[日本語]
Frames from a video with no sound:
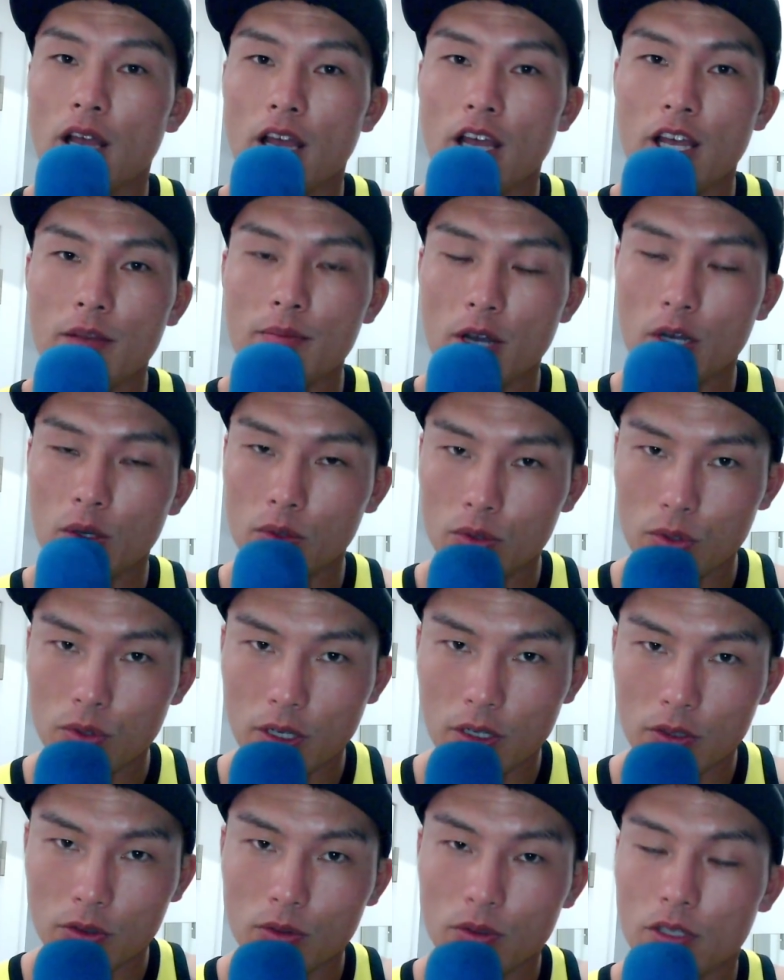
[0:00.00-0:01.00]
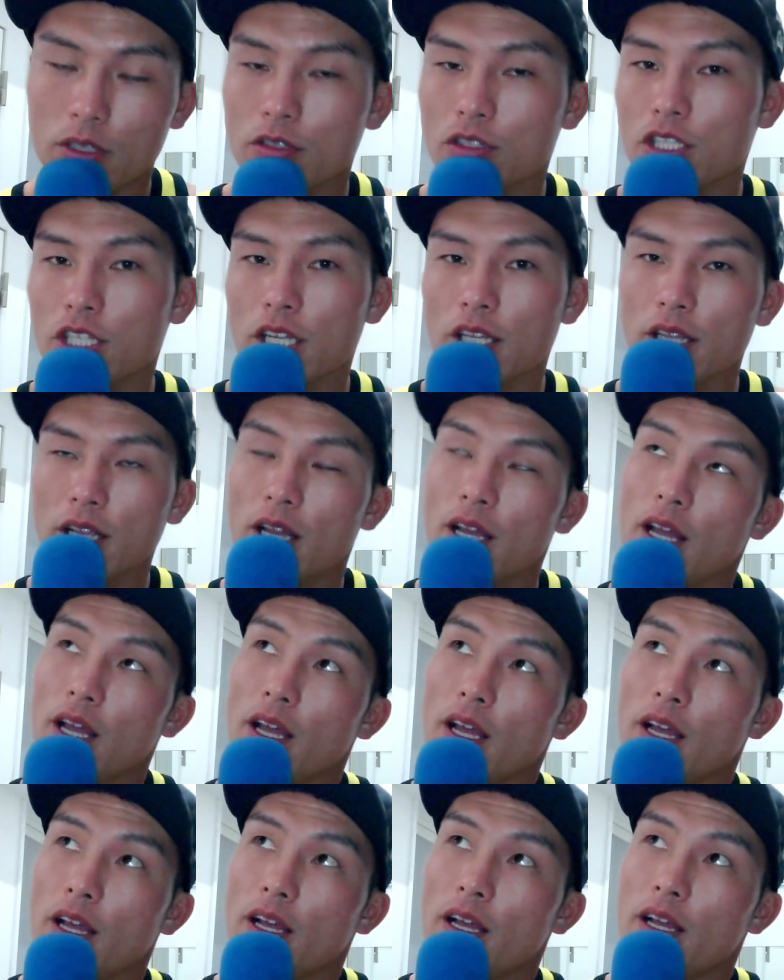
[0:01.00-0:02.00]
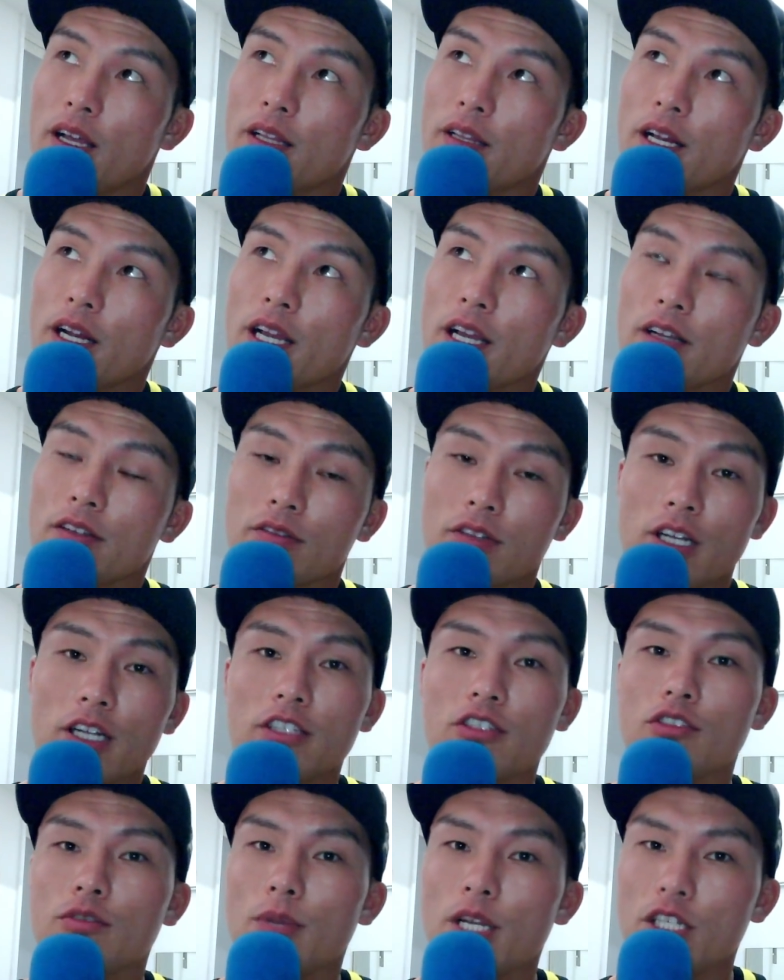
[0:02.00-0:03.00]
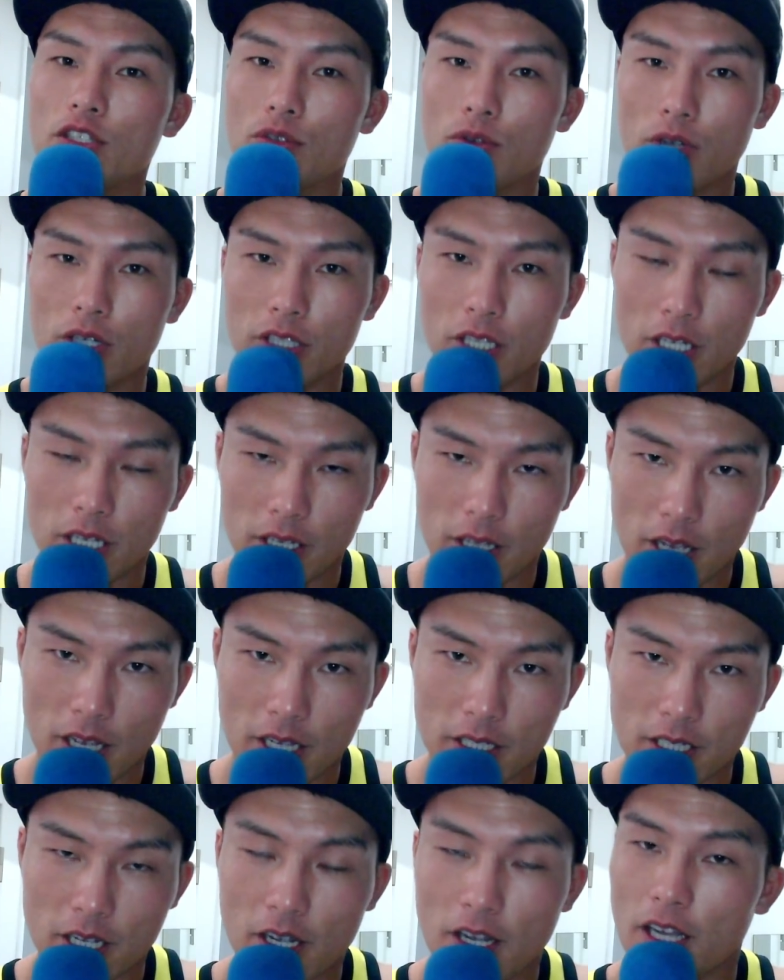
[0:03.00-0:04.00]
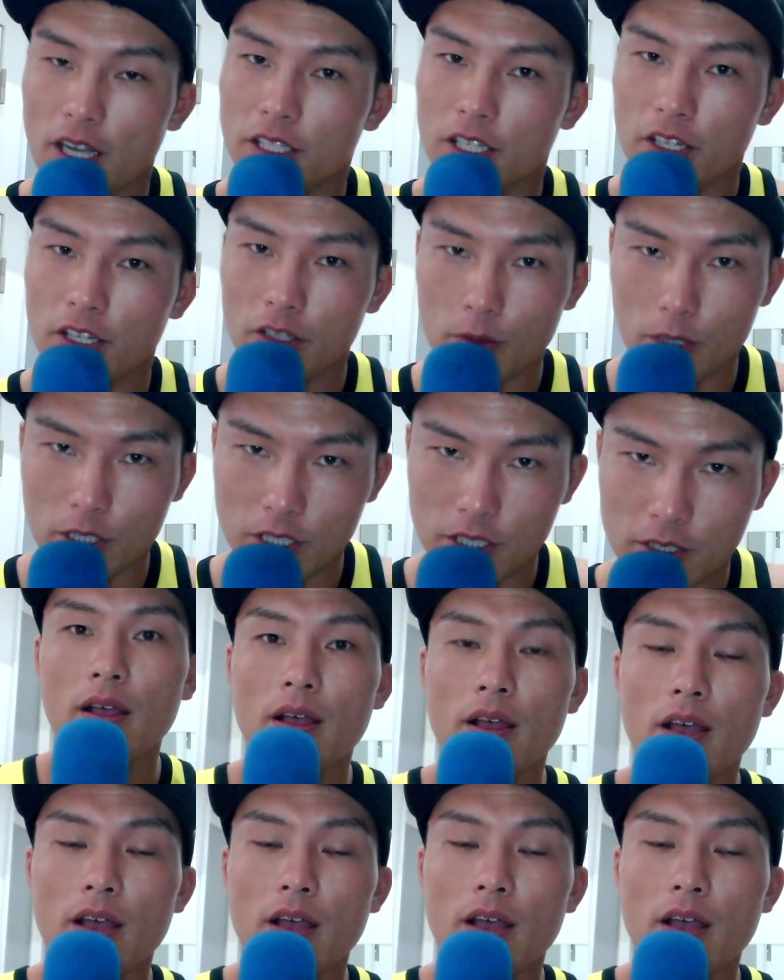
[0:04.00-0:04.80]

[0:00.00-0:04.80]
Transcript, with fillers: えー、今この動画を撮ってる時点で、えー、ななひゃくななじゅうめい以上の方に、えー、参加いただいてます。